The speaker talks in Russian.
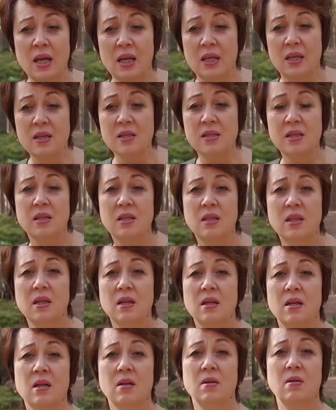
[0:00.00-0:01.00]
Если
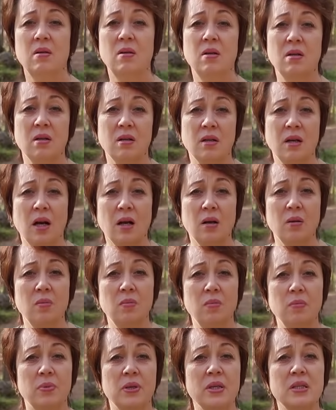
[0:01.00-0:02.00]
ты Э, как
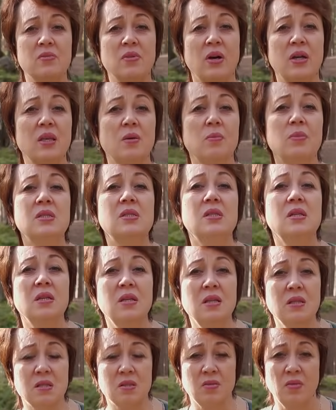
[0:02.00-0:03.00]
призвание
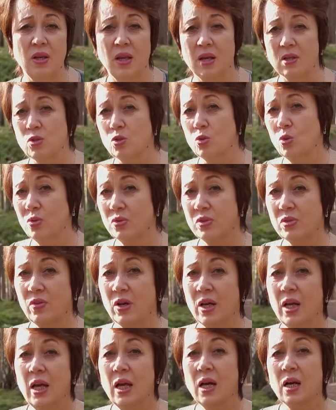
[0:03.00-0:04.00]
материнства или
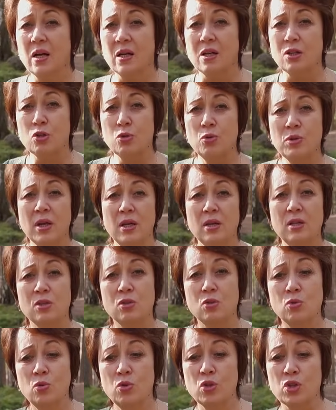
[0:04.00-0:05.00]
отцовства хорошо
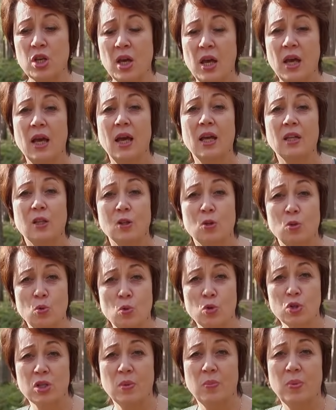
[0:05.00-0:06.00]
реализуешь, это
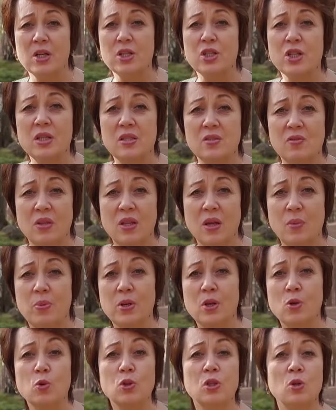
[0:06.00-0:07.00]
тоже божественная
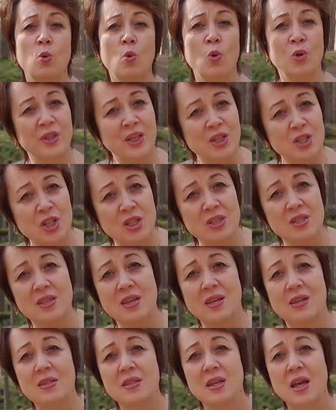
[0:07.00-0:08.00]
природа. Он наш
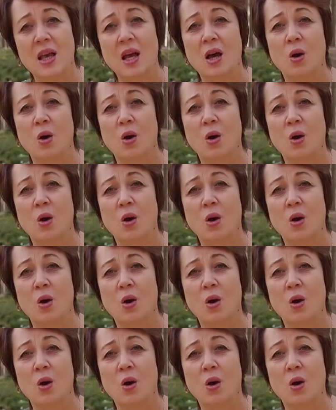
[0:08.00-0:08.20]
Отец.